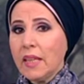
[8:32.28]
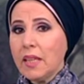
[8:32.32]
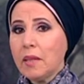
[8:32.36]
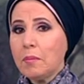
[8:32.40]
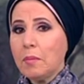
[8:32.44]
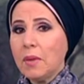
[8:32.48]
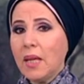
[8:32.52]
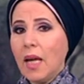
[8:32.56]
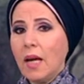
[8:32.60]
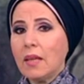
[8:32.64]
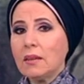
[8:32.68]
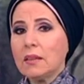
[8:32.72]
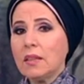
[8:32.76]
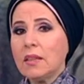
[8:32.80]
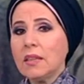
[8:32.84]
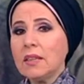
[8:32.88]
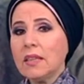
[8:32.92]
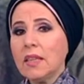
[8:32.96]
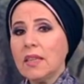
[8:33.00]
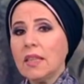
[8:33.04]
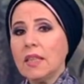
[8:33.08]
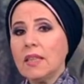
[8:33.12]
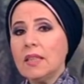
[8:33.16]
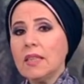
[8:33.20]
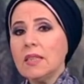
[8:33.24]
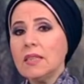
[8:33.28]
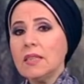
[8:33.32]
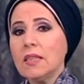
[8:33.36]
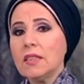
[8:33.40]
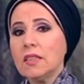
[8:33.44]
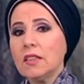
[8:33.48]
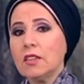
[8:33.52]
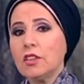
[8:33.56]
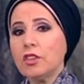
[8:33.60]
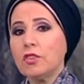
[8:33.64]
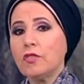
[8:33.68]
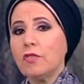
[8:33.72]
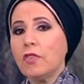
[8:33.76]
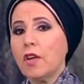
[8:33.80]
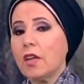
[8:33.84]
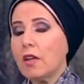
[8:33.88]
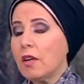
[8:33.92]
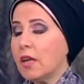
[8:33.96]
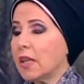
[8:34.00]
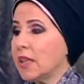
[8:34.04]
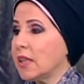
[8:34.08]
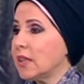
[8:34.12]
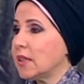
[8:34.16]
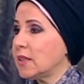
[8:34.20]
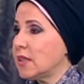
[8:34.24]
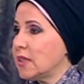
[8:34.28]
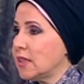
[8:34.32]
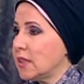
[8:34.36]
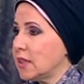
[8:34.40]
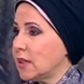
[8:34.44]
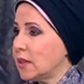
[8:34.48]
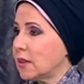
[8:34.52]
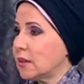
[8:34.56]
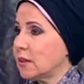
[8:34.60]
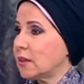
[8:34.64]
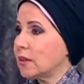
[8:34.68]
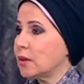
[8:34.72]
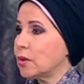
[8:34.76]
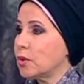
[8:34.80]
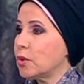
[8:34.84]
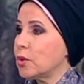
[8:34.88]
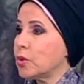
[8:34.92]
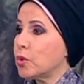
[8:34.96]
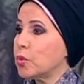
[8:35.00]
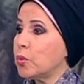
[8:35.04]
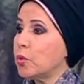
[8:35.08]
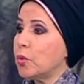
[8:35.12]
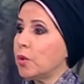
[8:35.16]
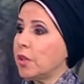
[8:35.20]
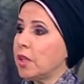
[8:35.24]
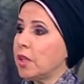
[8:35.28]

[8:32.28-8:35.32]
من حضرتك ان انت تتفرجي كتير تزوري